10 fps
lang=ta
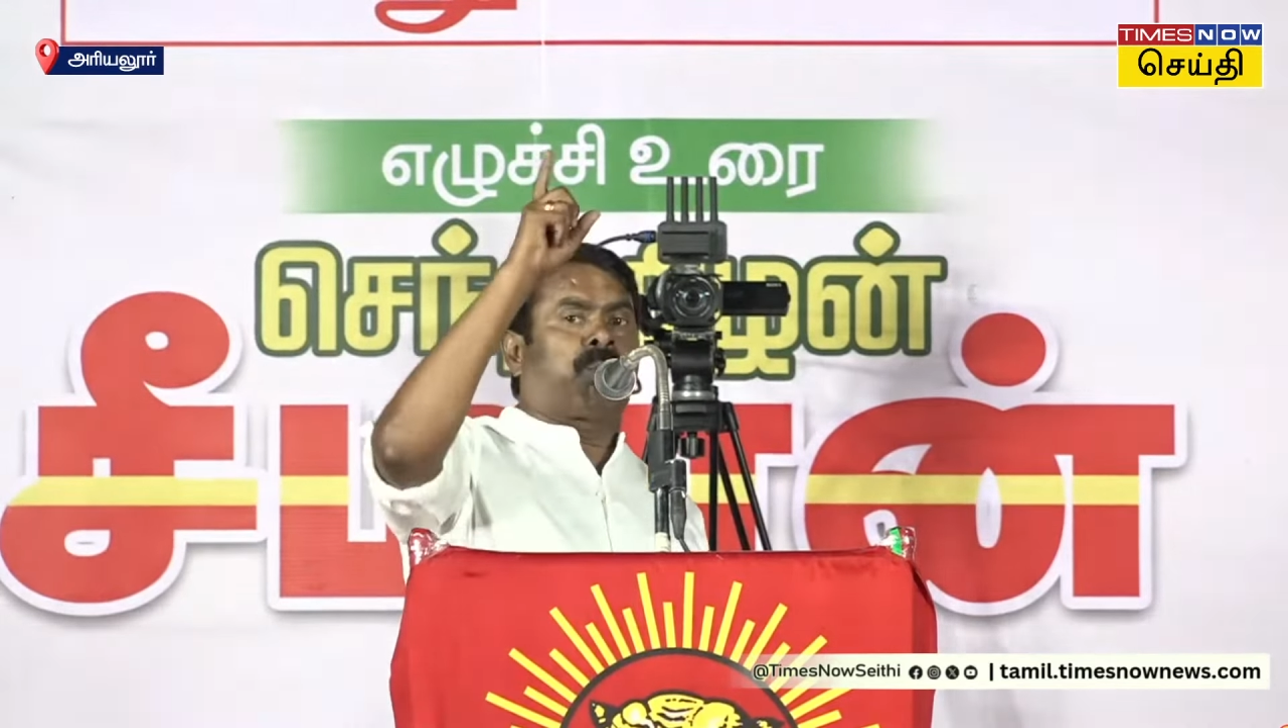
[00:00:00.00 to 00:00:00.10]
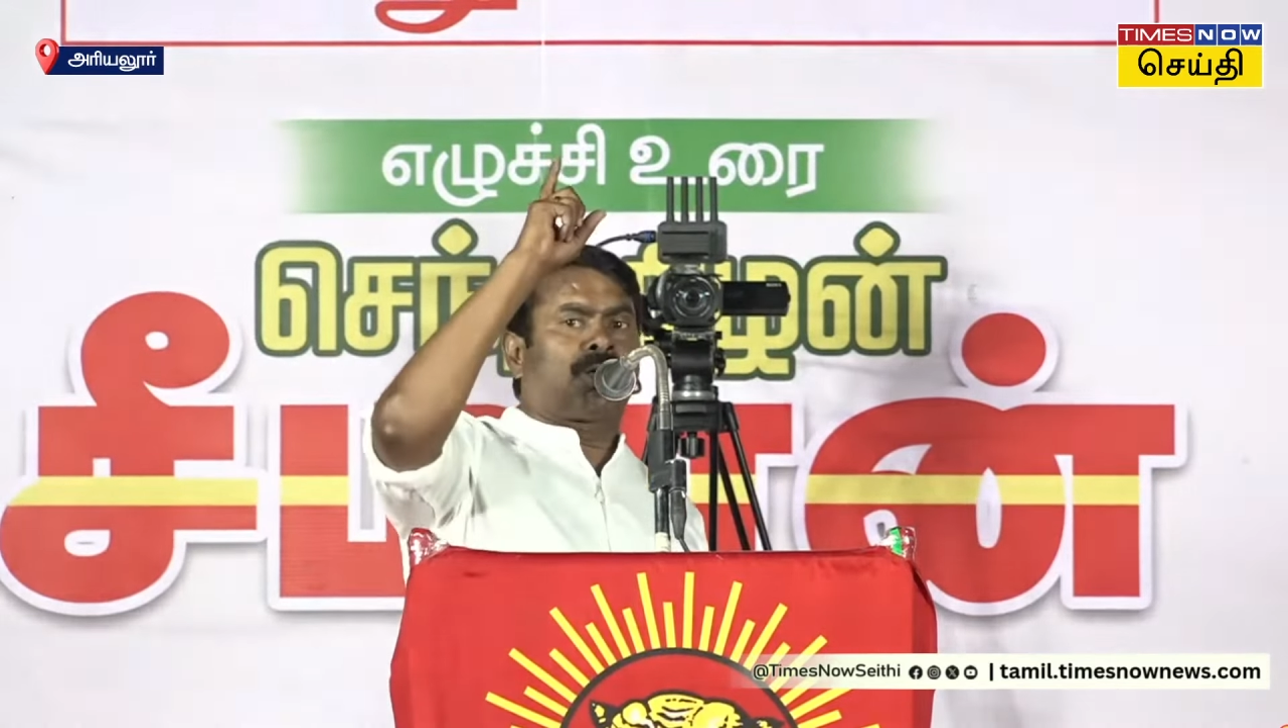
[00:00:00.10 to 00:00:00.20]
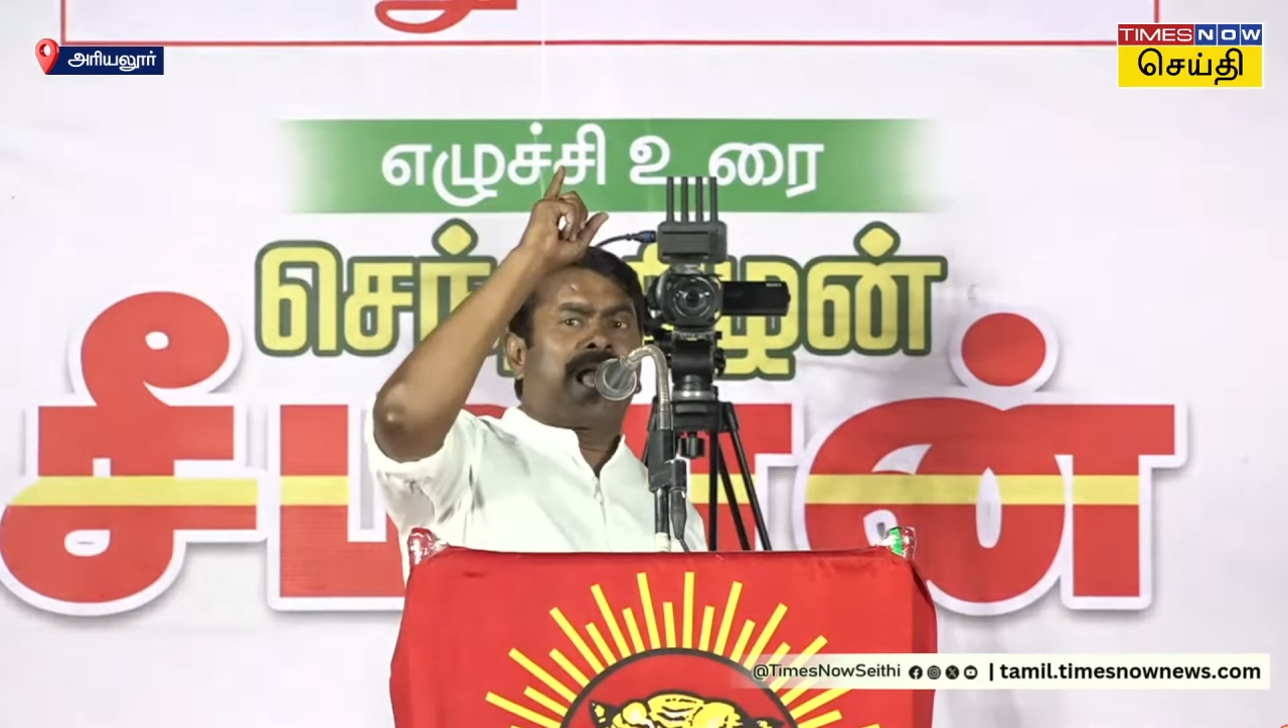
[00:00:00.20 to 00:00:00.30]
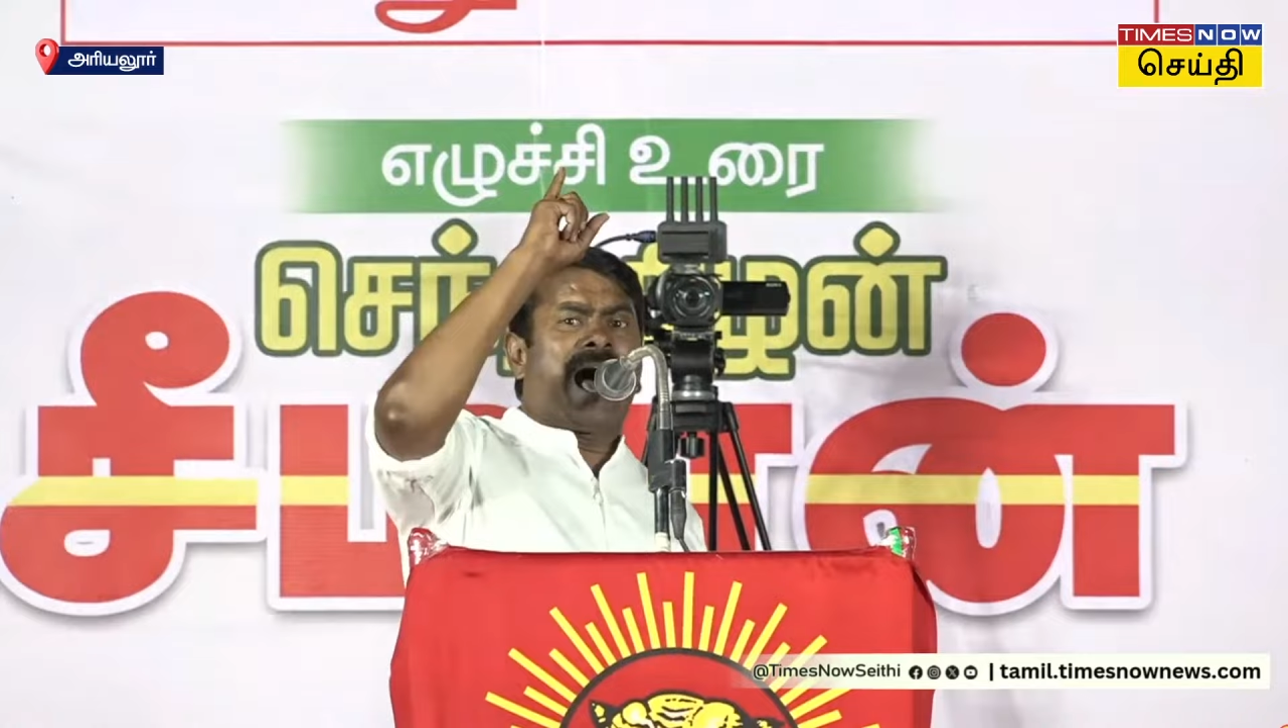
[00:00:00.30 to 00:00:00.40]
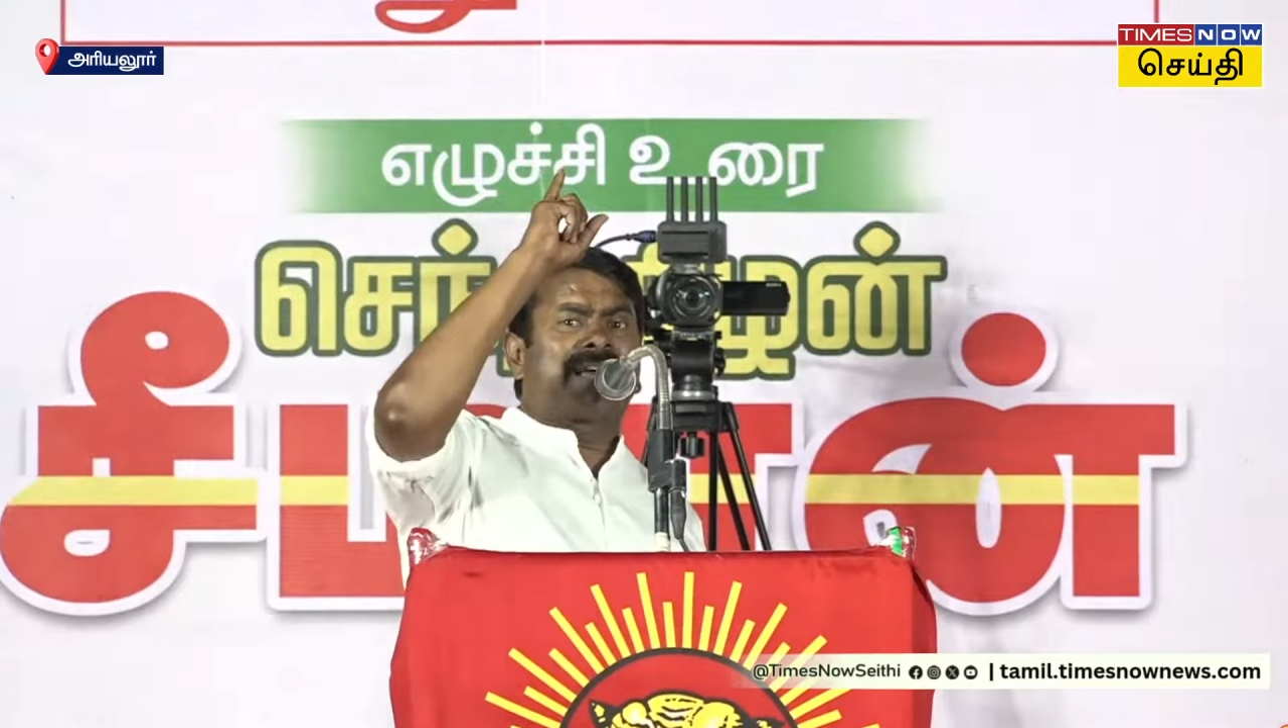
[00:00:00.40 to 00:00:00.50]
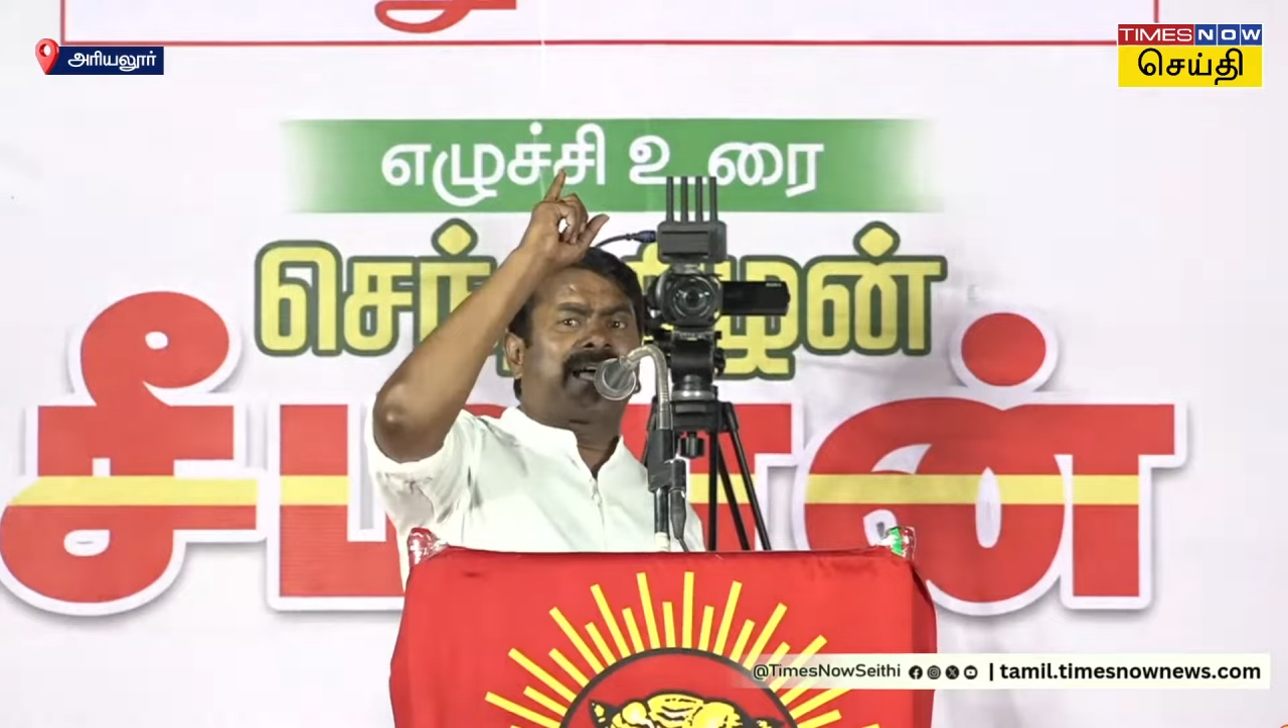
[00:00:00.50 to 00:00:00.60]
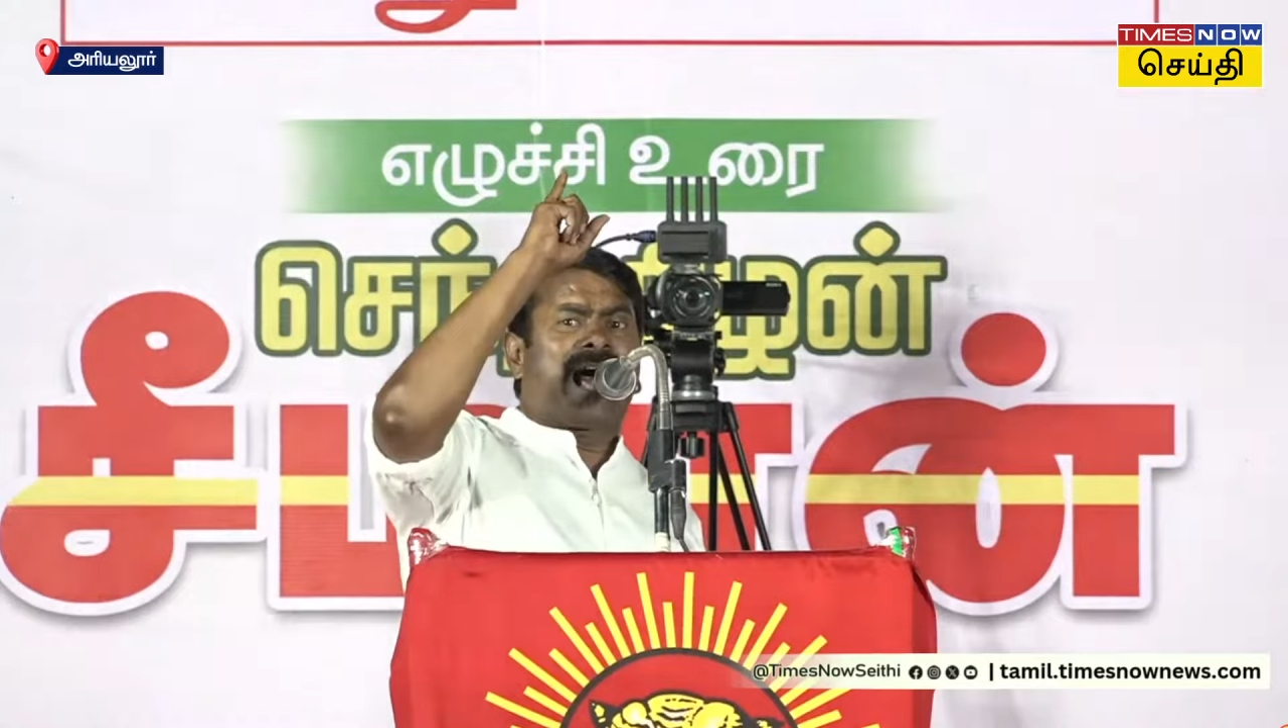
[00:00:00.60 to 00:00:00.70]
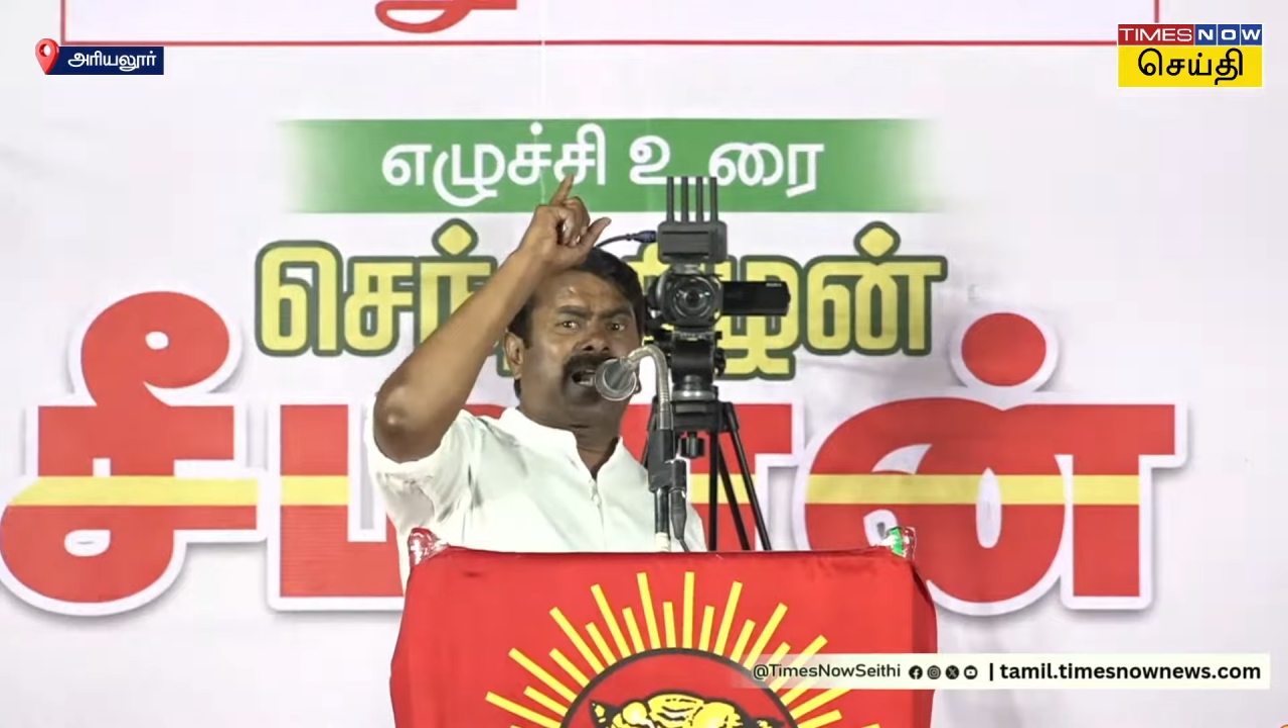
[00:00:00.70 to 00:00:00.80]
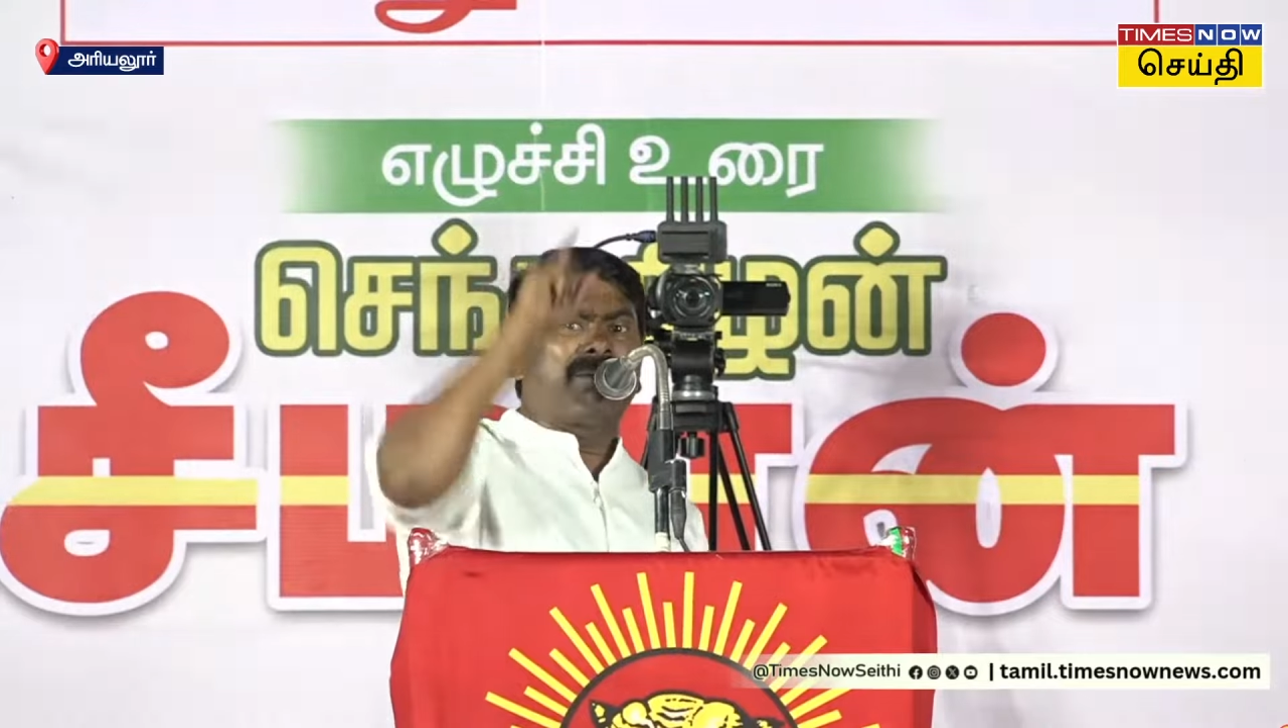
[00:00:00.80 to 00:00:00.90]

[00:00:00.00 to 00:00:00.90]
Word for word: பொருளாதார